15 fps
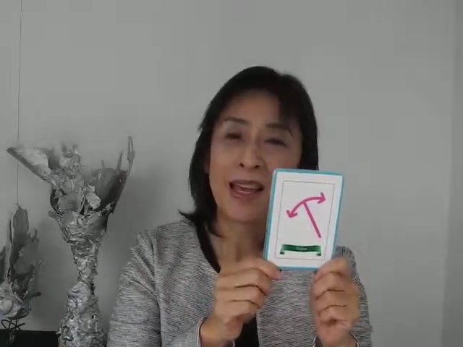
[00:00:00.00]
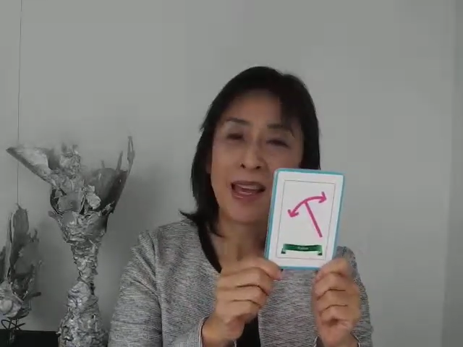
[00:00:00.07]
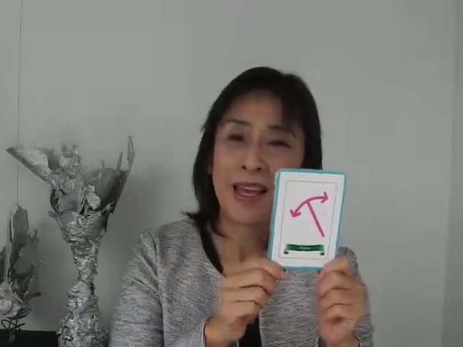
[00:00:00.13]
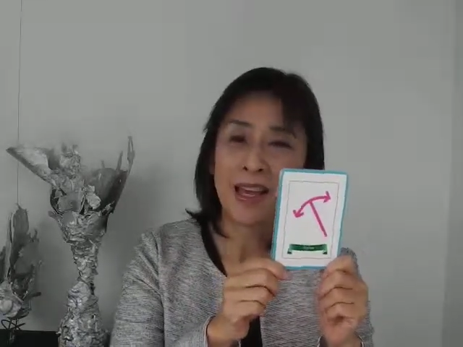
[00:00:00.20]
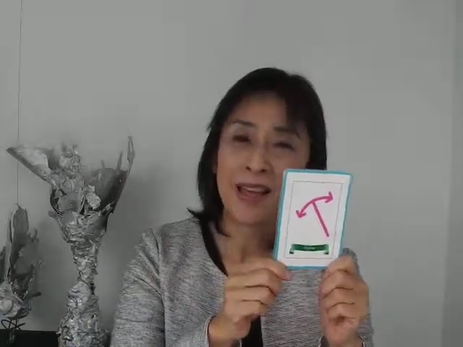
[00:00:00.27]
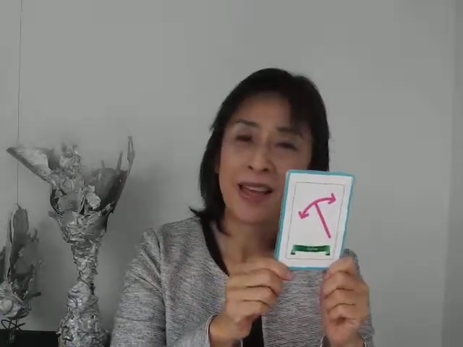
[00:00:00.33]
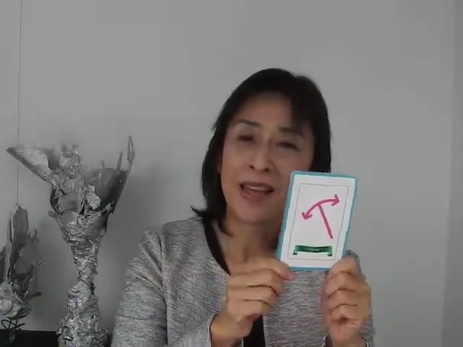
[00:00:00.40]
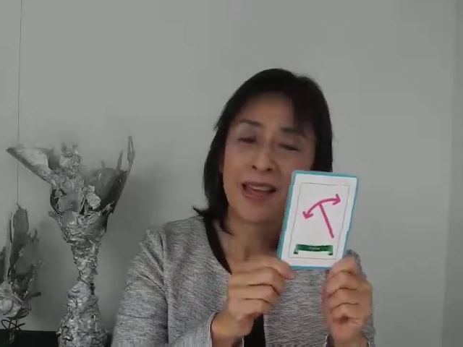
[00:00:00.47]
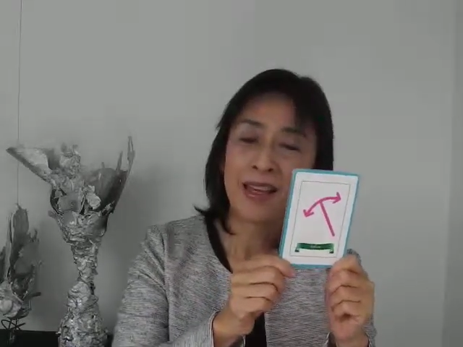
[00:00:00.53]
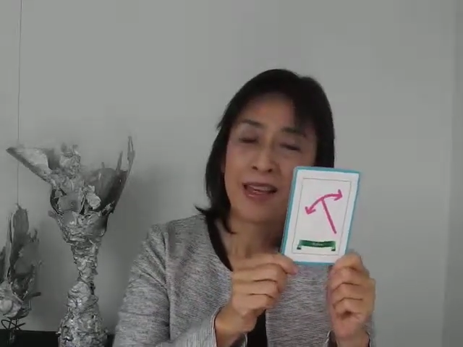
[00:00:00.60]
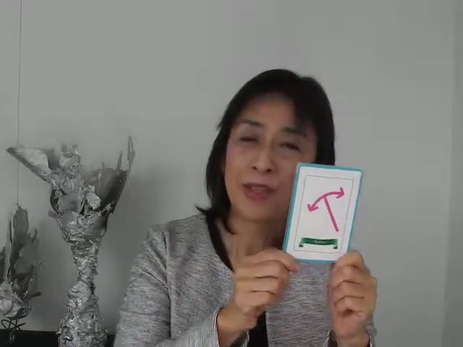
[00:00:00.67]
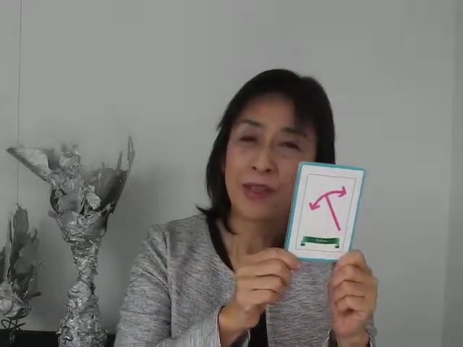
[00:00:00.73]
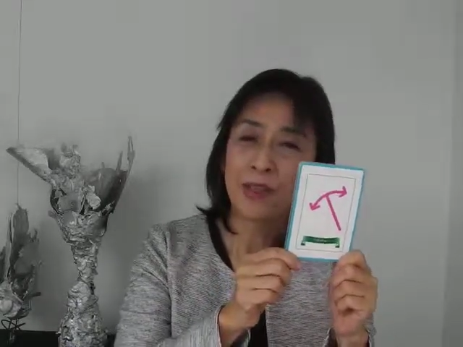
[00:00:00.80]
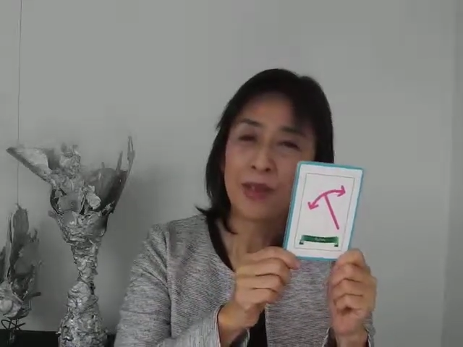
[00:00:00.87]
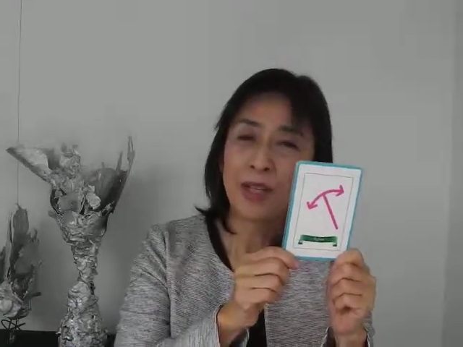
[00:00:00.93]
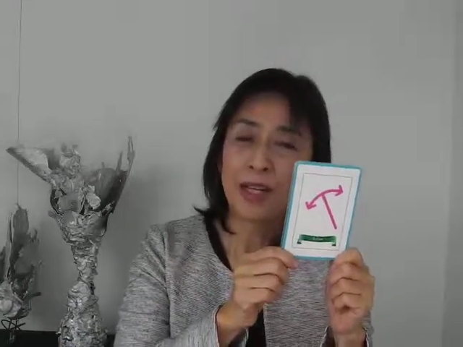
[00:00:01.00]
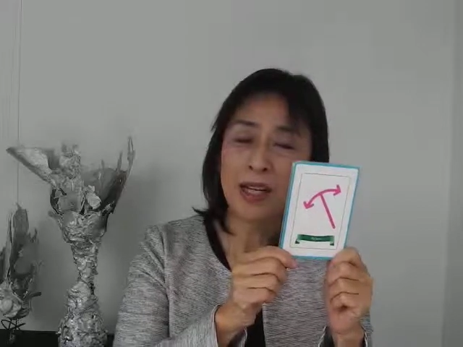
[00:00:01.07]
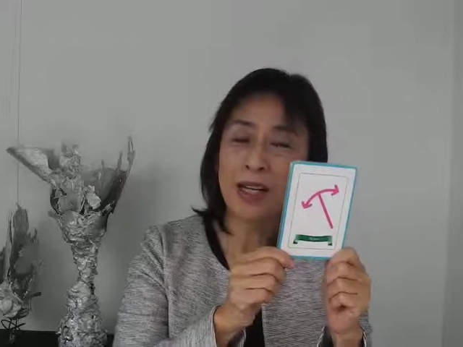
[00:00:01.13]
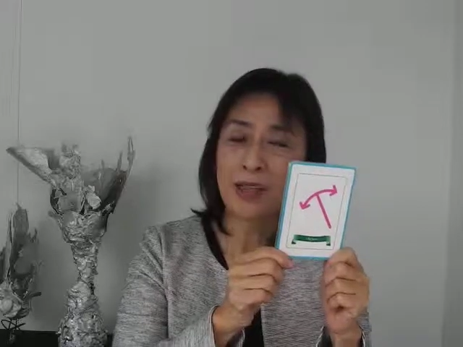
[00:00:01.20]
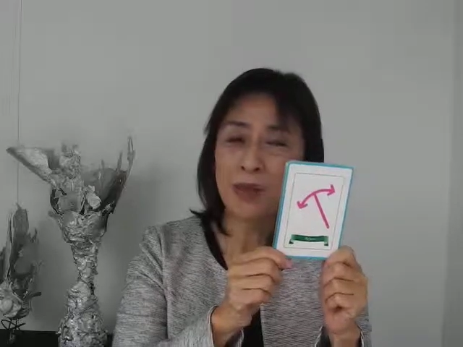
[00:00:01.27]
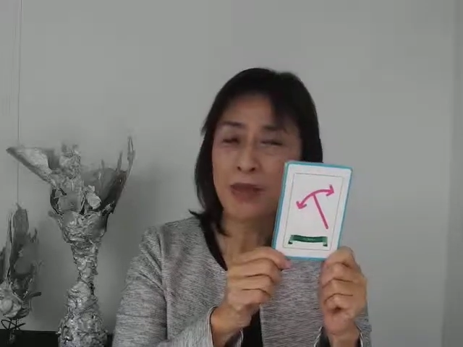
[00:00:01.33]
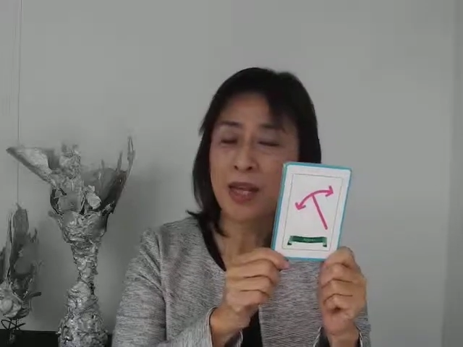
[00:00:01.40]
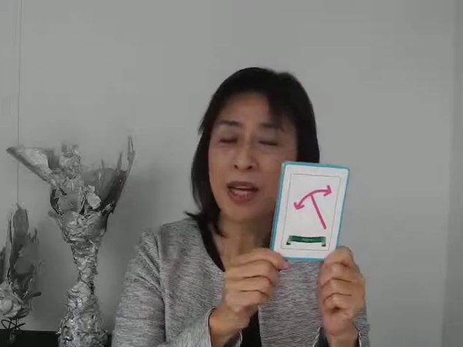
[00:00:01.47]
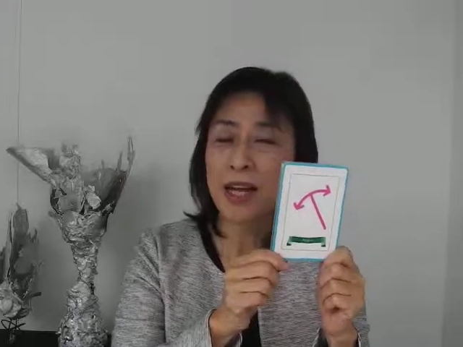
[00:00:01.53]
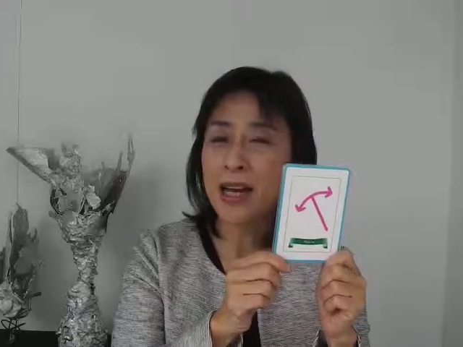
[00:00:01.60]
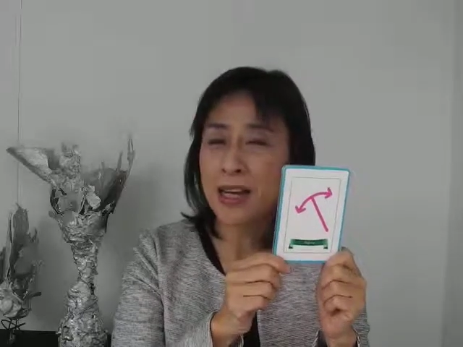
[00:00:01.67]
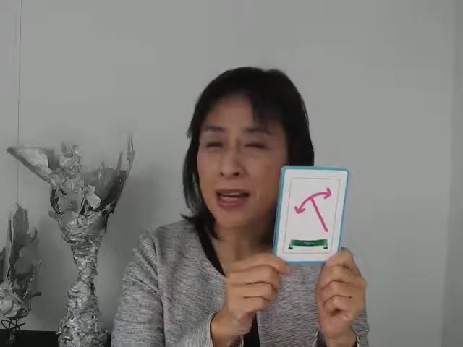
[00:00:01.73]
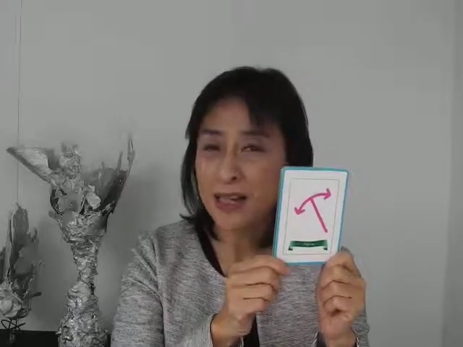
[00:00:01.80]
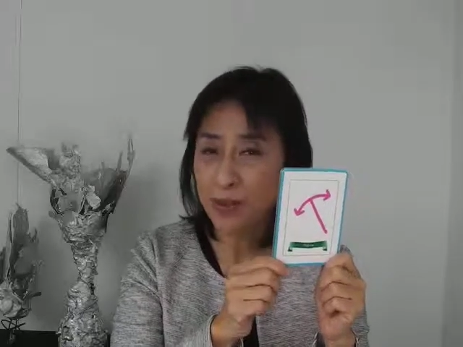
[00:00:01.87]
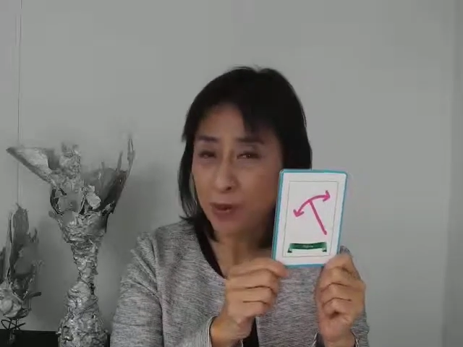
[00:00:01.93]
えー、世の中の
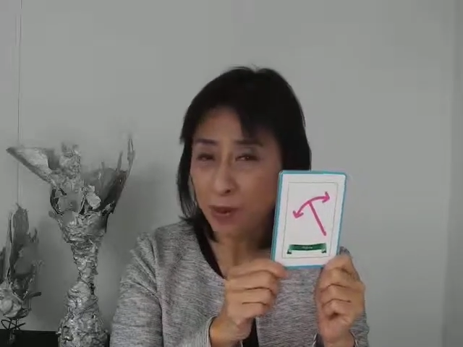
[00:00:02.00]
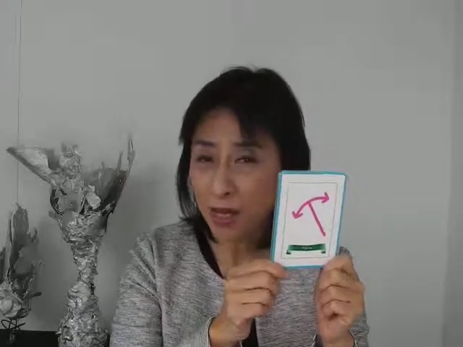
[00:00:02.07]
流れと